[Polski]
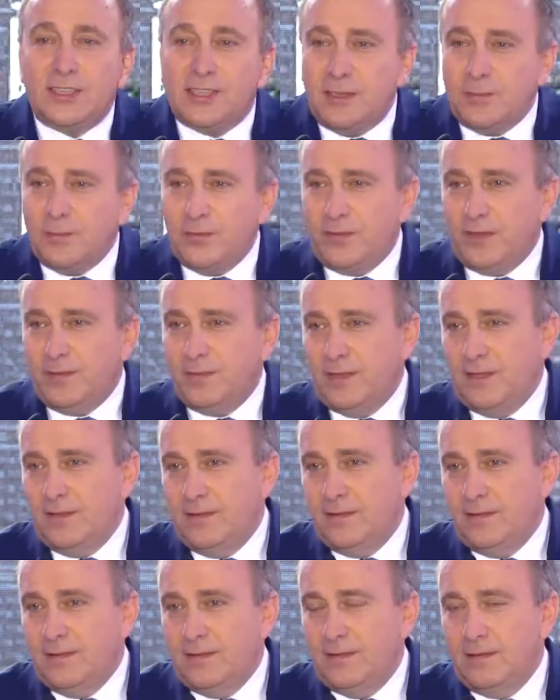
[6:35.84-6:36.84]
dzisiaj mówimy,
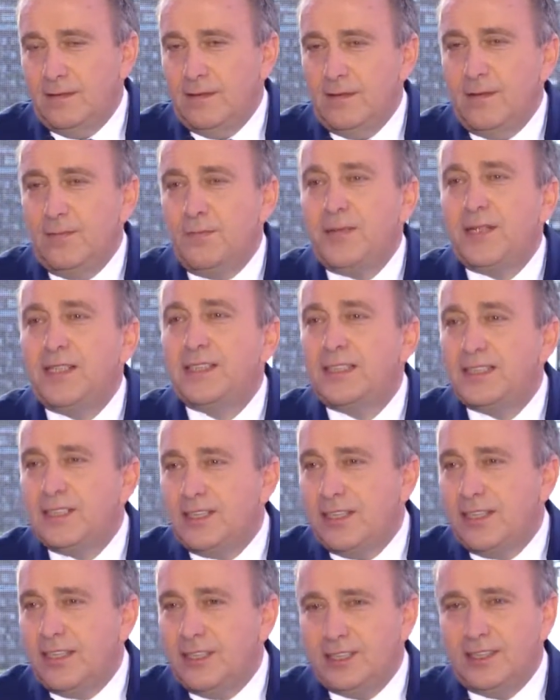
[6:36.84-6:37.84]

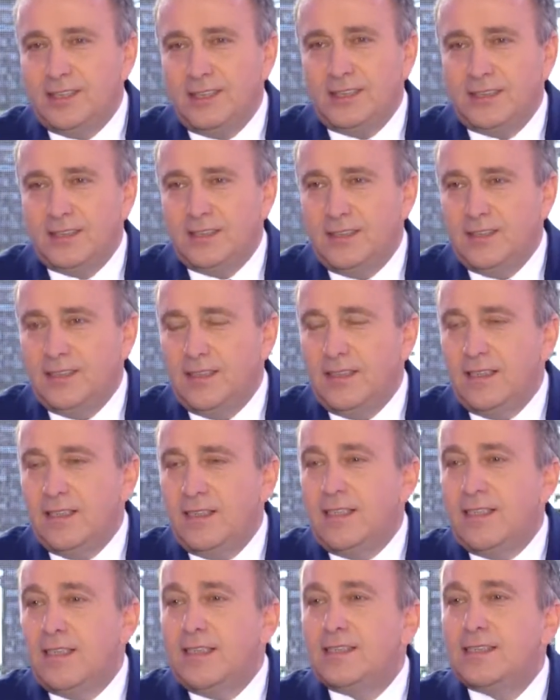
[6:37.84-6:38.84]
prezesie Kaczyński,
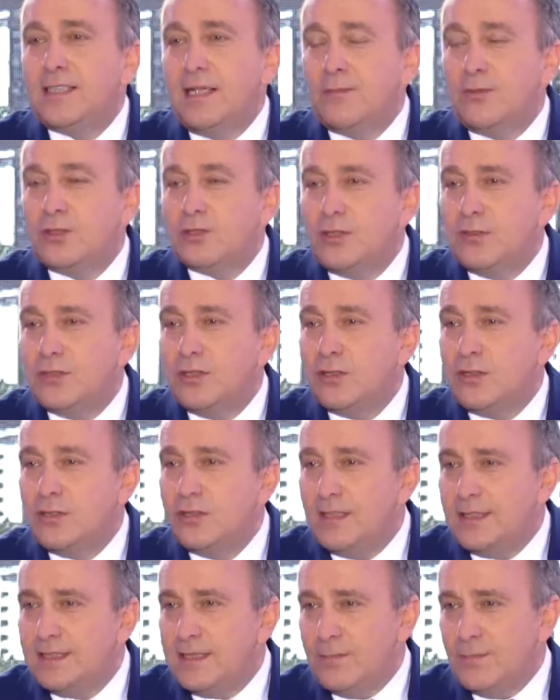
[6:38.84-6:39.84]
samorządy to
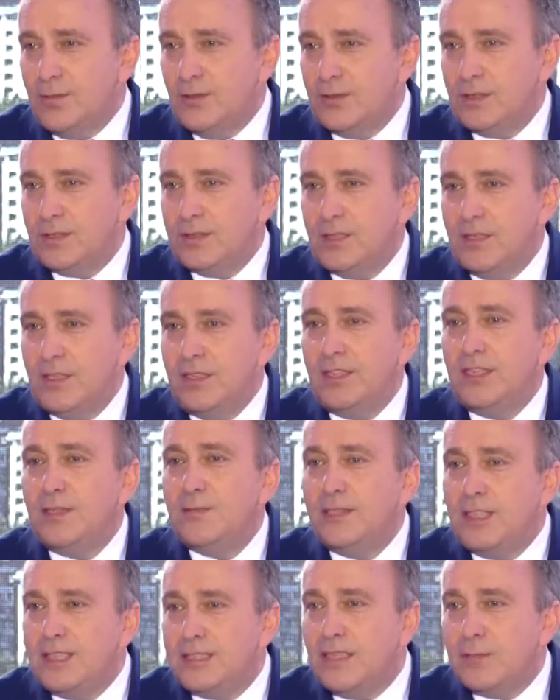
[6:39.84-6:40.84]
nie cebos,
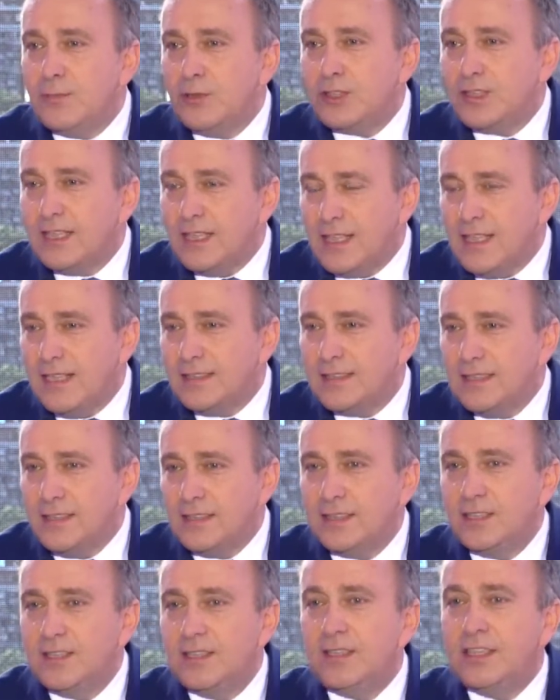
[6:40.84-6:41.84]
im nic nie można
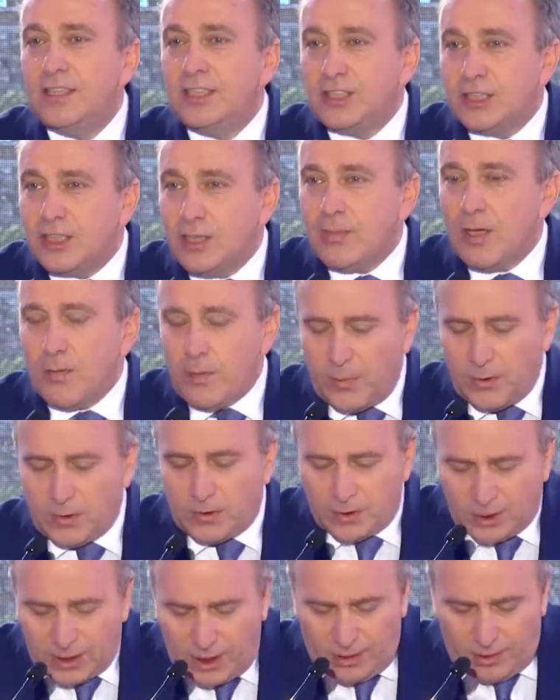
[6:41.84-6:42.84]
kazać, ich trzeba po
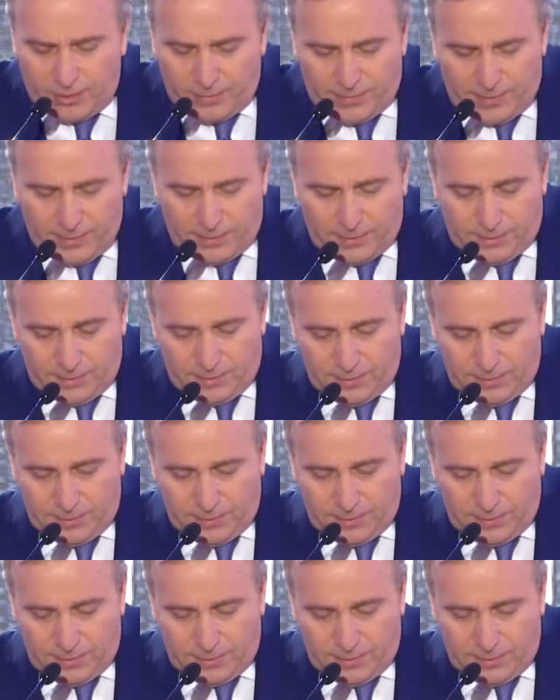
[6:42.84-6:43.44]
prostu szanować.